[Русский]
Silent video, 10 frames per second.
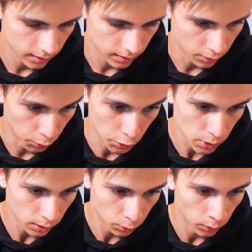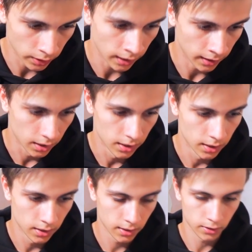И очень долго.
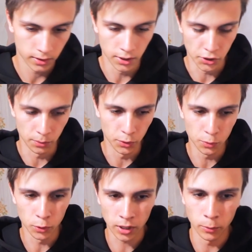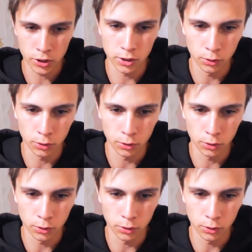Этим ноутбуком очень